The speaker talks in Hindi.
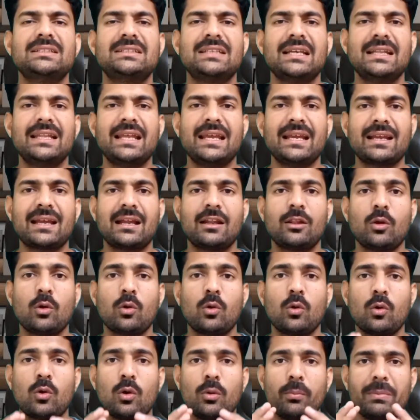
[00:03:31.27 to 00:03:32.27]
जिसे देखकर
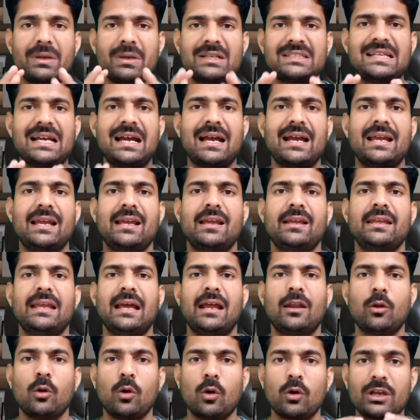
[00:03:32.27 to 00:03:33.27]
लोगों को मजा आए
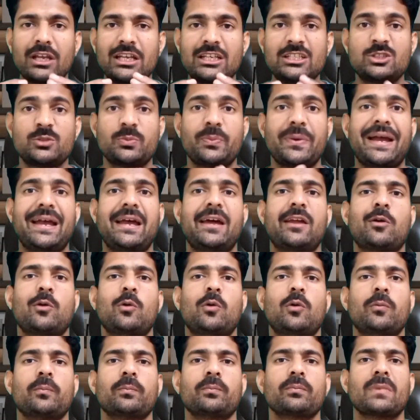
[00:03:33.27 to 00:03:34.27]
या लोग इंस्पायर
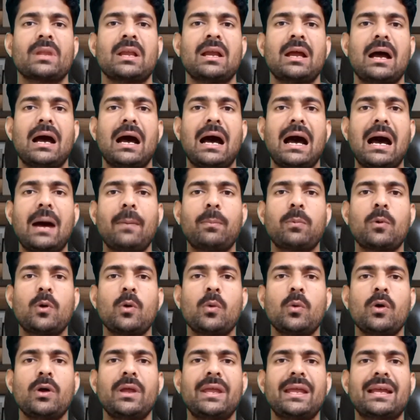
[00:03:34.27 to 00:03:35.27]
हों आपको
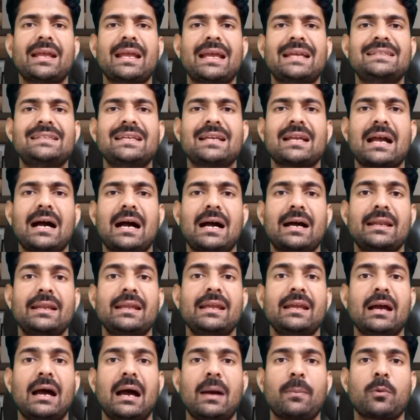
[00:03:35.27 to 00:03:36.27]
वो एक ऐसी
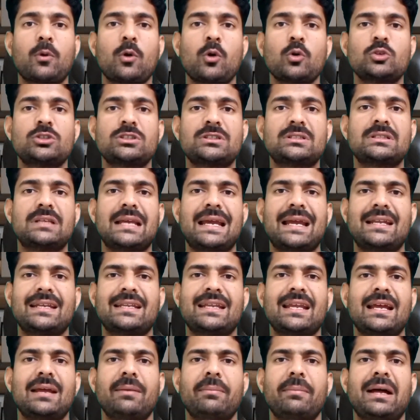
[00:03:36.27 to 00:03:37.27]
कहानी आपको उस
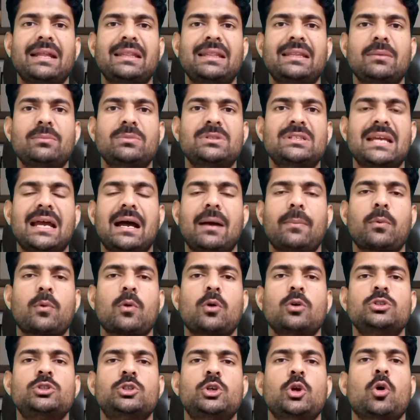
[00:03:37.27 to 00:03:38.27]
चैट के माध्यम से
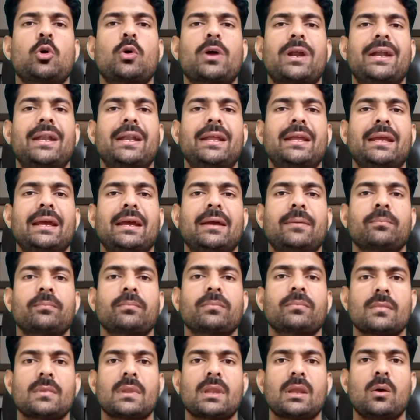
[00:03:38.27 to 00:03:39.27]
आपको शो करनी है
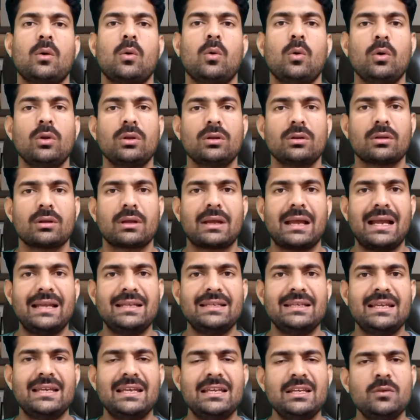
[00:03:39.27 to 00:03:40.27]
और
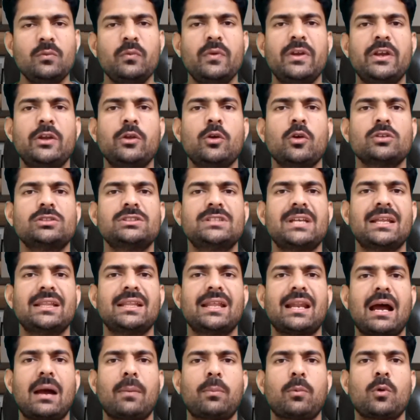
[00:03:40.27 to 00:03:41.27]
गाइस इन वीडियोज के
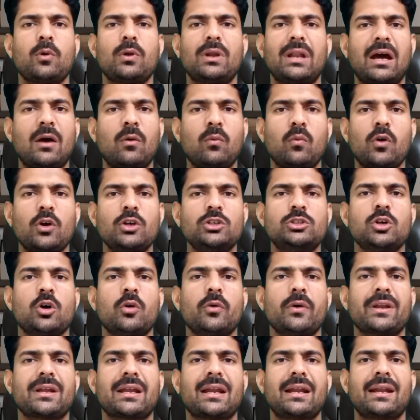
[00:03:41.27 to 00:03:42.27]
अंदर आपको ना वॉइस
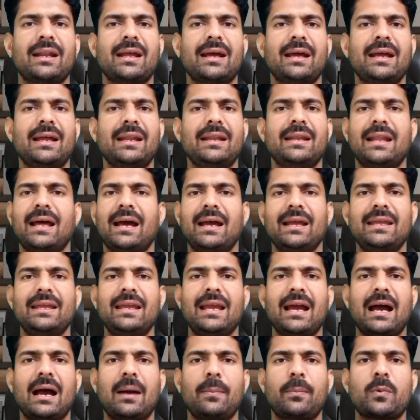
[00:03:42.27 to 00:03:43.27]
ओवर करना है ना
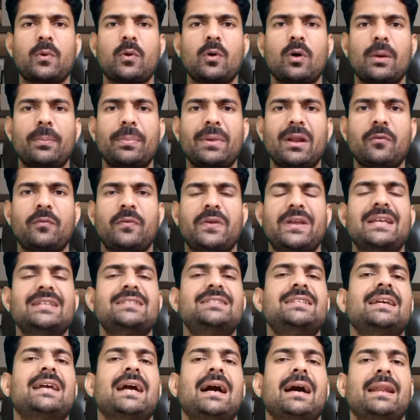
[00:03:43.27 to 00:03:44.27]
ही आपको अपना फेस
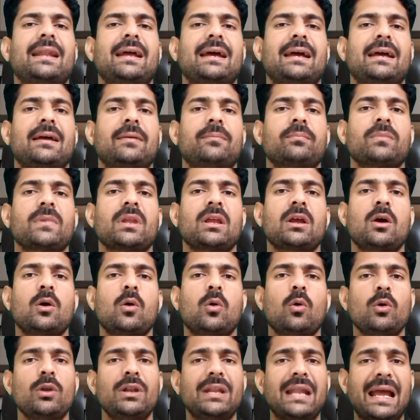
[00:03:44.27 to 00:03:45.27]
दिखाना है
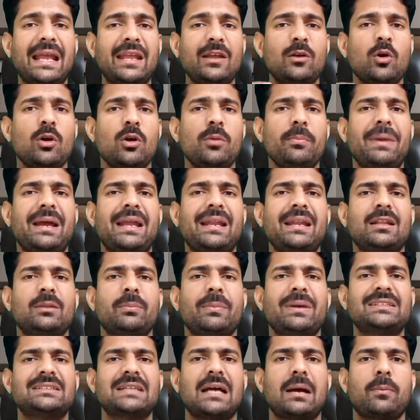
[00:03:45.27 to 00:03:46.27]
और ना ही कोई मेहनत
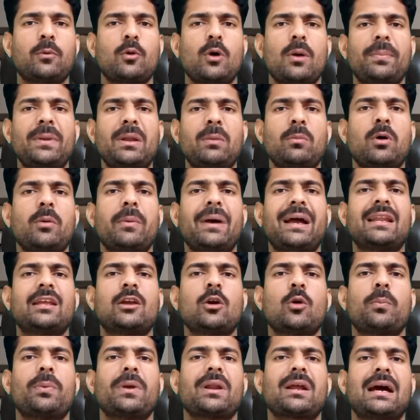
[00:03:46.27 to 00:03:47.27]
बस आपको अपने मोबाइल
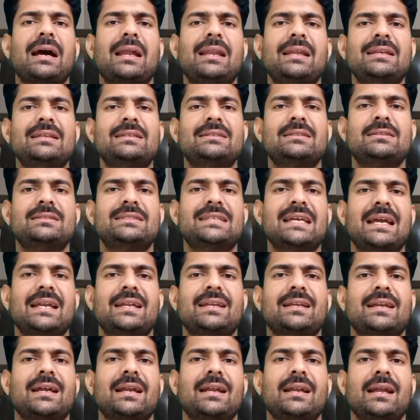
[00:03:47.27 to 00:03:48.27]
के ऊपर खाली
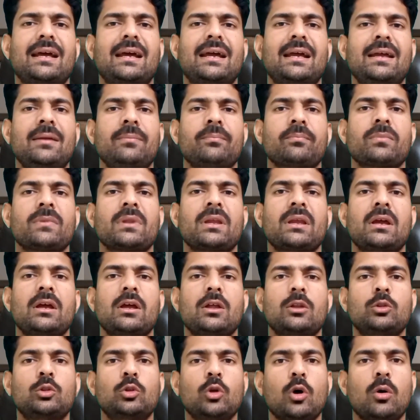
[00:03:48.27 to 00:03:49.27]
चैट करना है
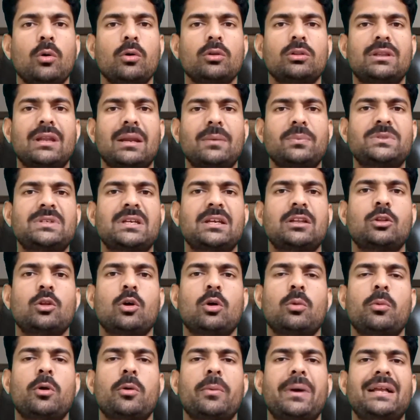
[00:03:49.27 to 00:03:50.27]
दो तरफ से
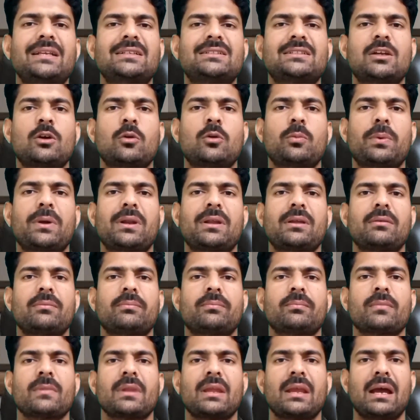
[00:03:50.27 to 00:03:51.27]
दो मोबाइल्स के ऊपर
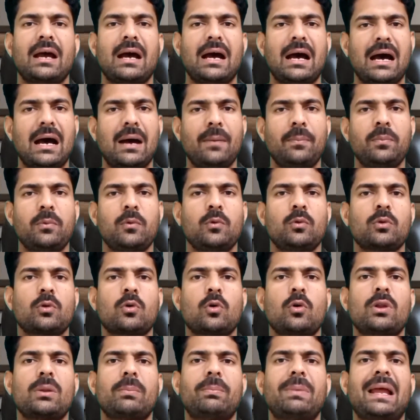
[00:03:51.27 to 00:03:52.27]
आप
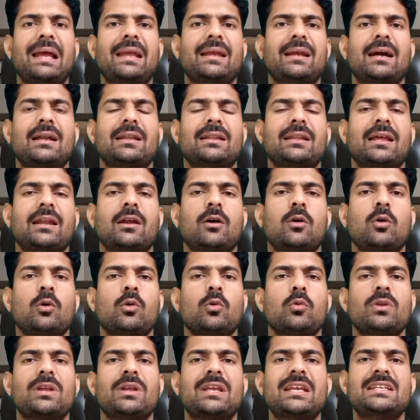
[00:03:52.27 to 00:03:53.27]
उनको रिप्लाई करते रहो
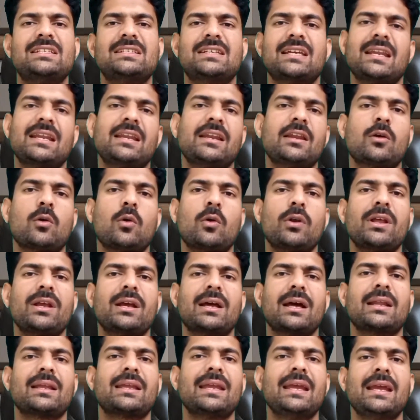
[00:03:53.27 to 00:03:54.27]
और उनकी स्क्रीन
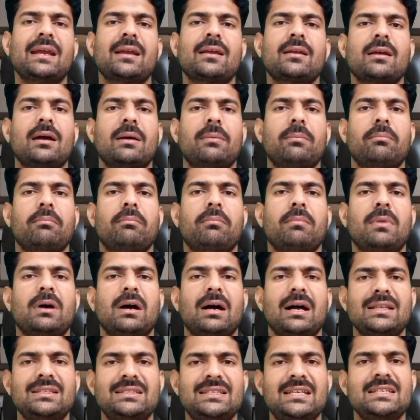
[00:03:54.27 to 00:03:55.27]
रिकॉर्डिंग करके
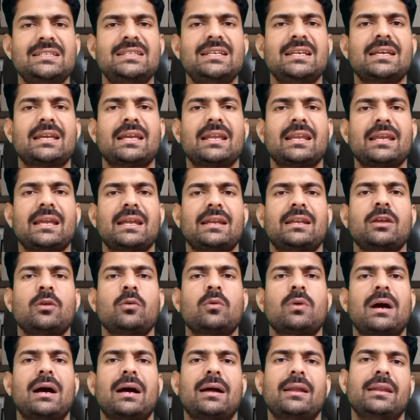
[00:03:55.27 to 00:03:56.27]
एक अच्छी सी क्रिएटिव
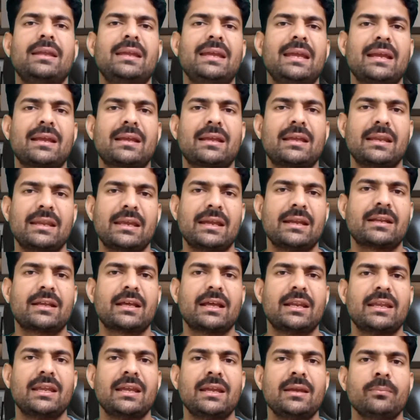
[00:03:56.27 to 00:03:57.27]
कहानी एक क्रिएट
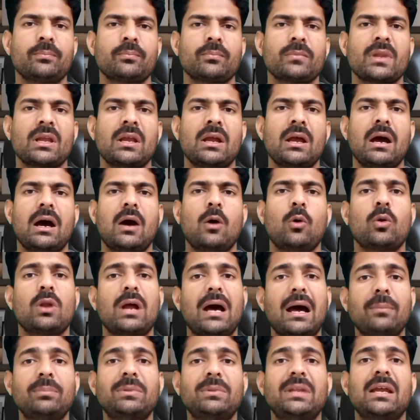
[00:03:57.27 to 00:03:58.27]
करिए और
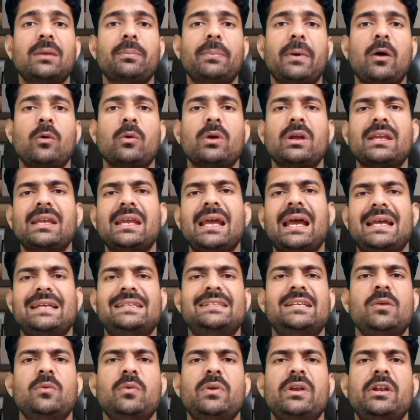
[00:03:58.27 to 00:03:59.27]
आप देख पाओगे कि
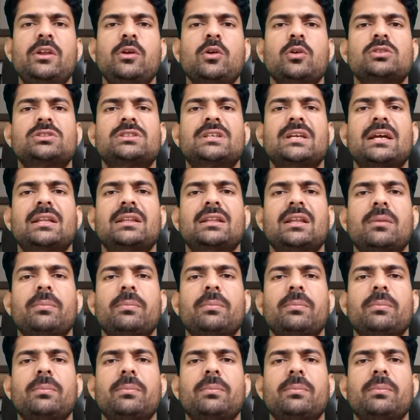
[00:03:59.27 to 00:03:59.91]
ऐसे वीडियोस के